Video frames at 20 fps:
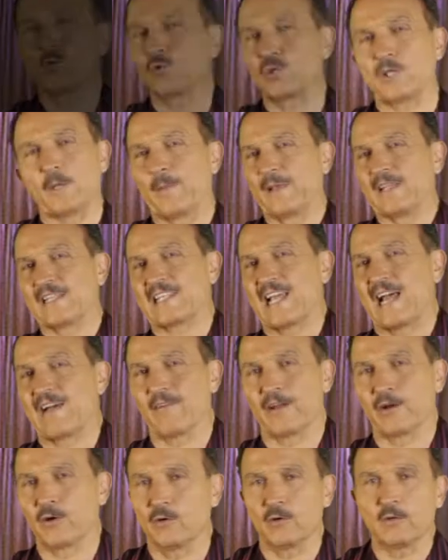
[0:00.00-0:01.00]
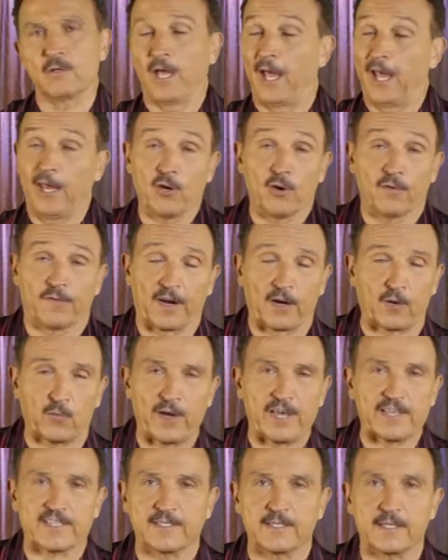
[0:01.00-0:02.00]
Tutti pensavano, e io fra
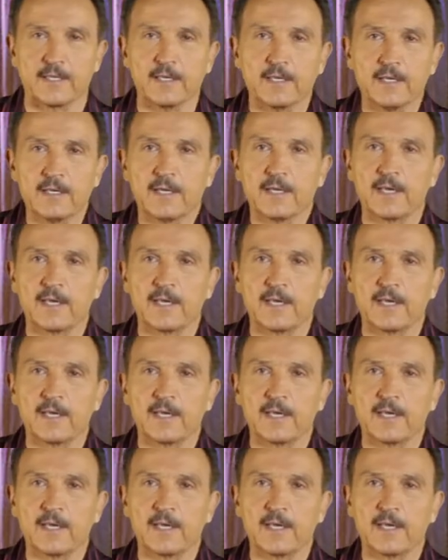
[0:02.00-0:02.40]
questi,